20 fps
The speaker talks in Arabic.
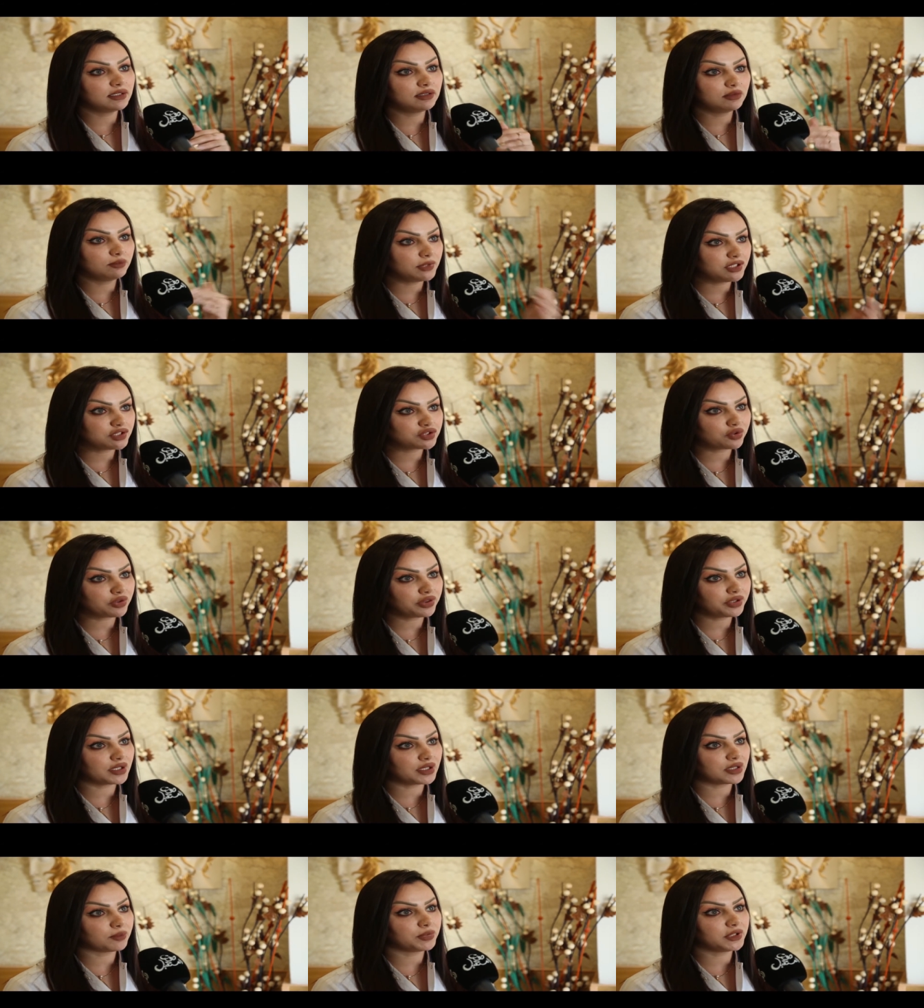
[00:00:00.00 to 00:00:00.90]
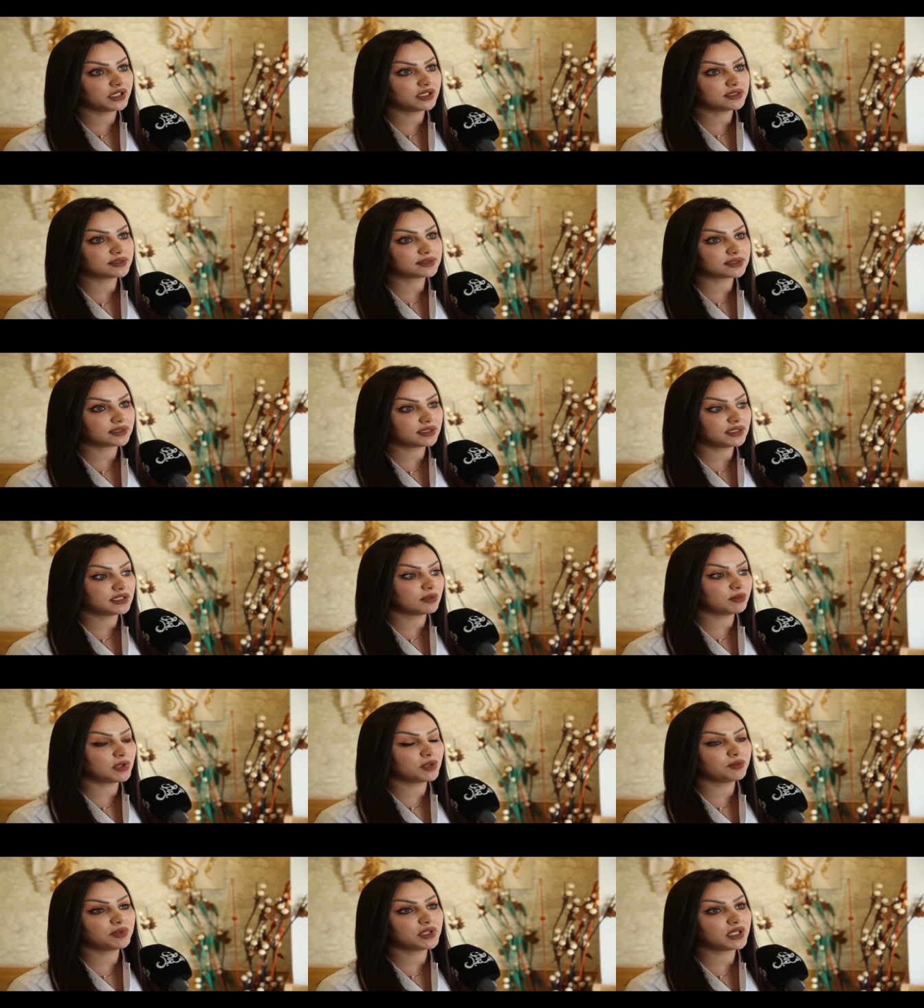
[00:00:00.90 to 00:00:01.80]
الميزه الفيزيوثيرابي
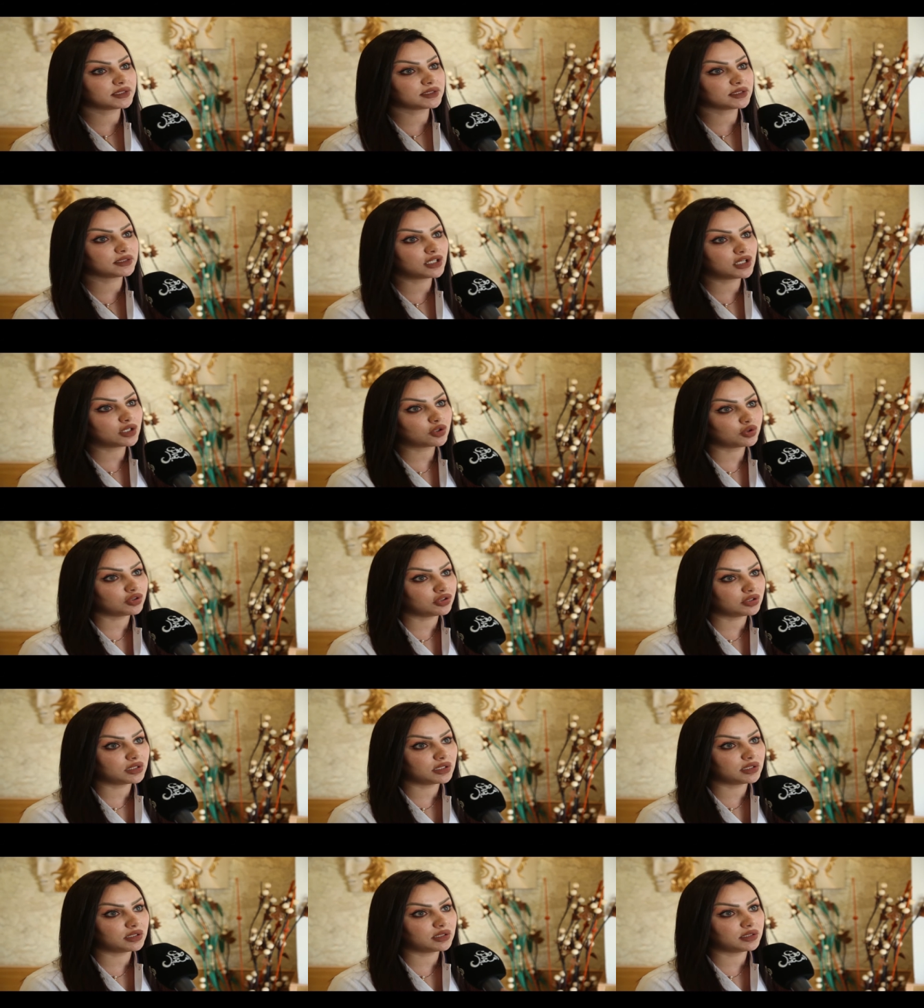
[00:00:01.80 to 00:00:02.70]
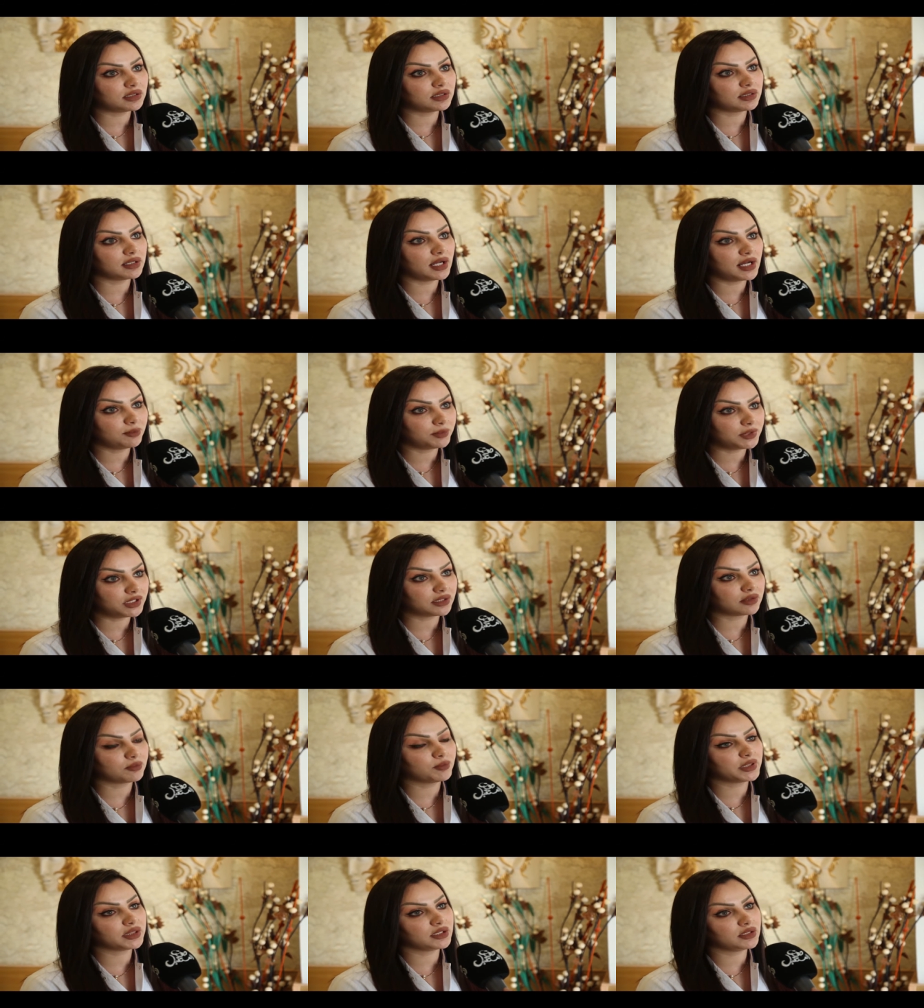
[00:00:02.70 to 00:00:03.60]
سطحية ما بها تداخل آه،
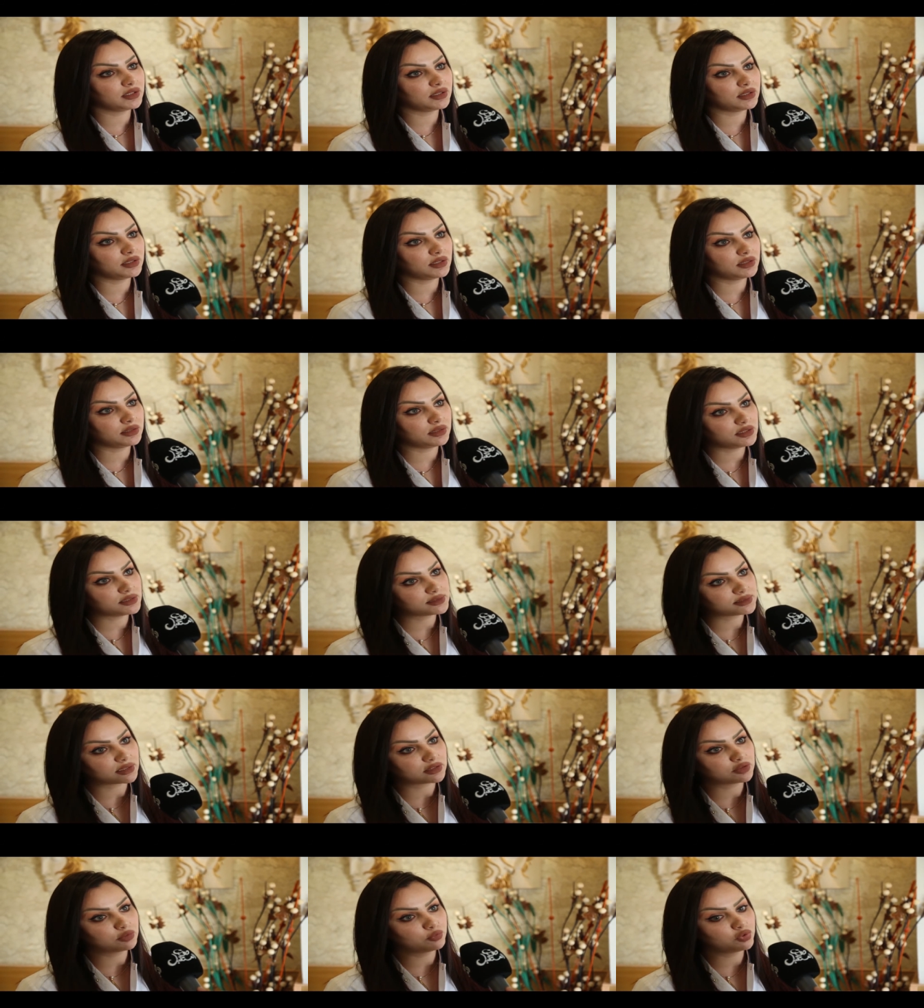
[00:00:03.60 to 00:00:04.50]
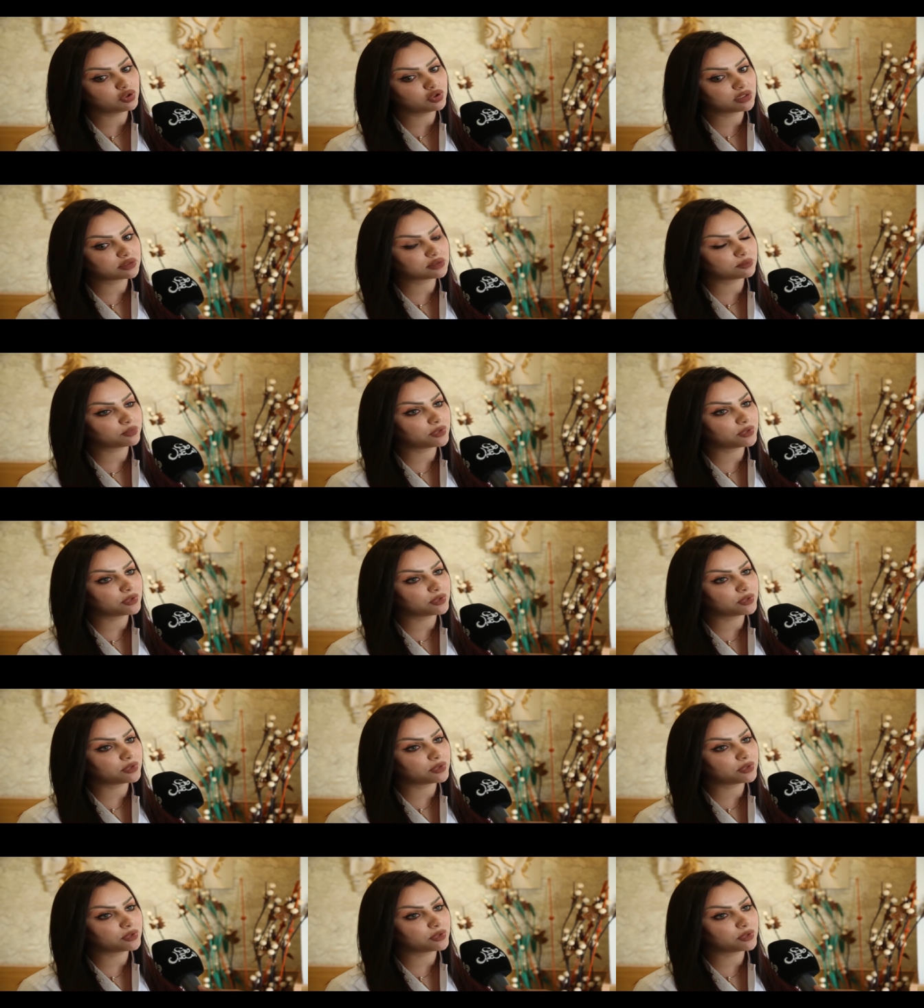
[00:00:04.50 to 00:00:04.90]
عميق مثل اللي يستخدموه